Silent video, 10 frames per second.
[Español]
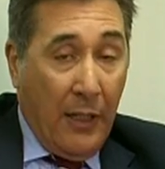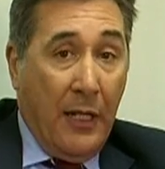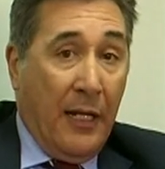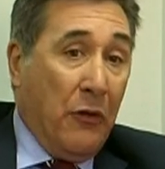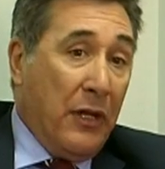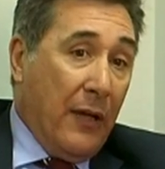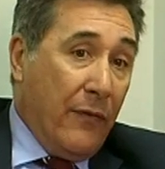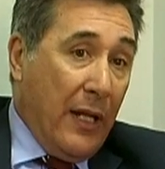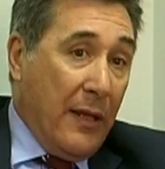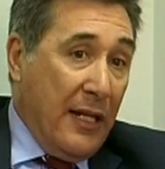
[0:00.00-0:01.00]
y que la única
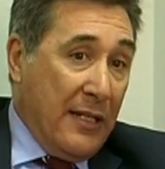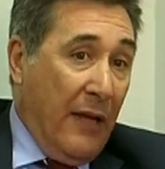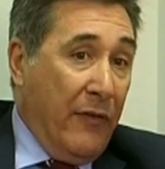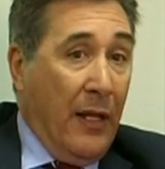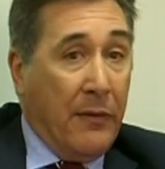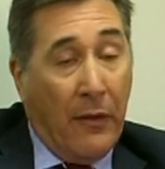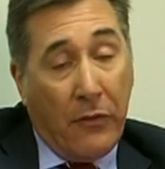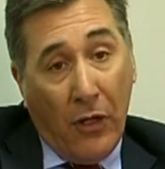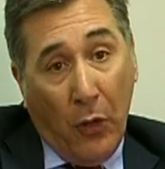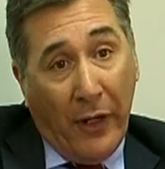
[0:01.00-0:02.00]
diferencia es que la
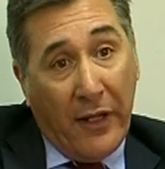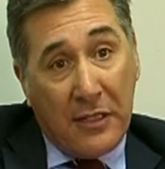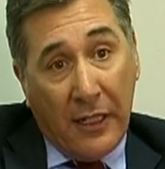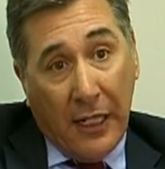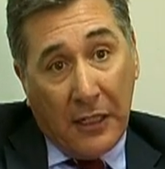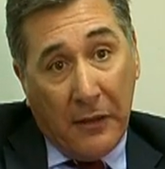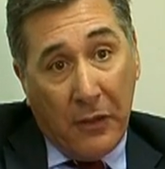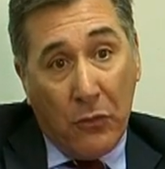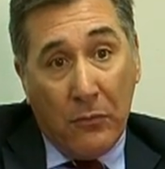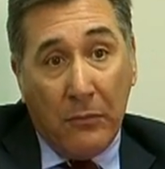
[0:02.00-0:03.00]
financiación, en lugar de ser a
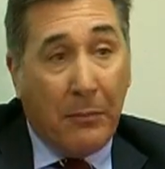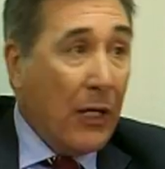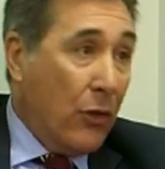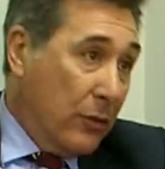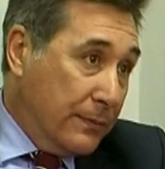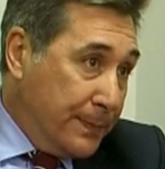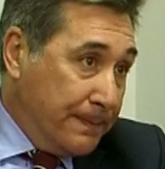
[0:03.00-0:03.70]
través de un banco,